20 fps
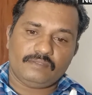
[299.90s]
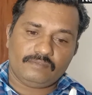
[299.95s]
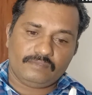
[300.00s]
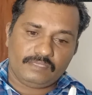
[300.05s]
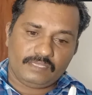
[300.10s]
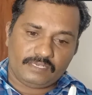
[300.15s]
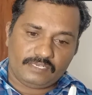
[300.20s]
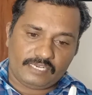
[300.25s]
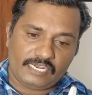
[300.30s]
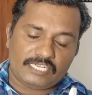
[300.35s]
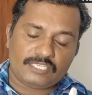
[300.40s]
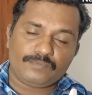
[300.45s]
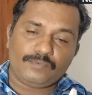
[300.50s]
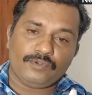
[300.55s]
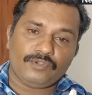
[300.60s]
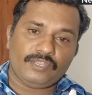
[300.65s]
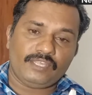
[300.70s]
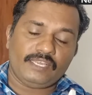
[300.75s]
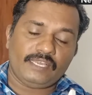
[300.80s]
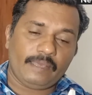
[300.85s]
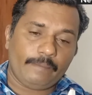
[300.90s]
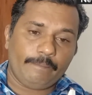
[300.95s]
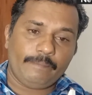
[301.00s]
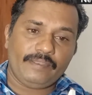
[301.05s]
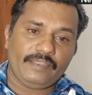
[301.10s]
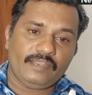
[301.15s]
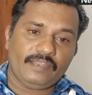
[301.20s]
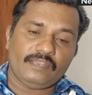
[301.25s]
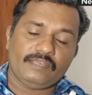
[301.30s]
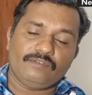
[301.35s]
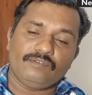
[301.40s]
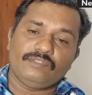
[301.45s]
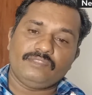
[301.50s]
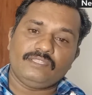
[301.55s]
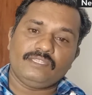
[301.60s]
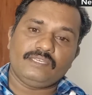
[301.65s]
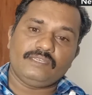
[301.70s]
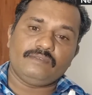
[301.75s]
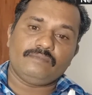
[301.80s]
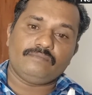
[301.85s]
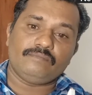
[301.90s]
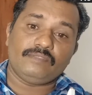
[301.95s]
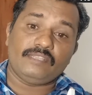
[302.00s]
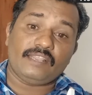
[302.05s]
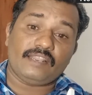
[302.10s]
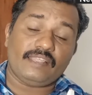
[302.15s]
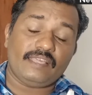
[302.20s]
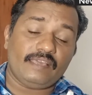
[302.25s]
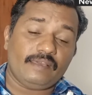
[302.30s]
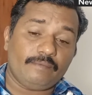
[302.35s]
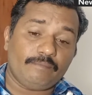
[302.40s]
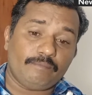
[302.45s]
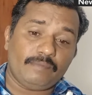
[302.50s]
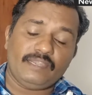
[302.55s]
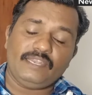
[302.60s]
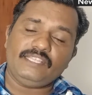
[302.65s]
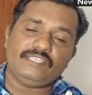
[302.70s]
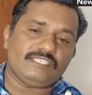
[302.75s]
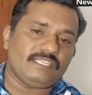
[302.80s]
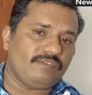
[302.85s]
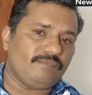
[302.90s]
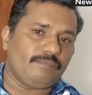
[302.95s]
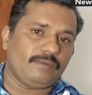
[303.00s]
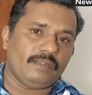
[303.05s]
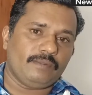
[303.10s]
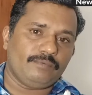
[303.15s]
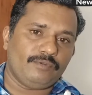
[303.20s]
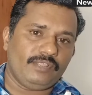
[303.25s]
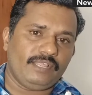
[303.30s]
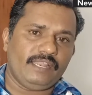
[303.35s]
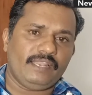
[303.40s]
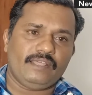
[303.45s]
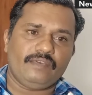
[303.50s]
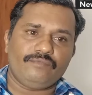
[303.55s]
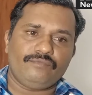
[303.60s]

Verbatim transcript: இந்த டிரான்ஸ்போர்ட்டிங் கம்பெனிகளுக்கு வந்து நிறையா மணி சேவ் பண்ண முடியும் ஏன்னா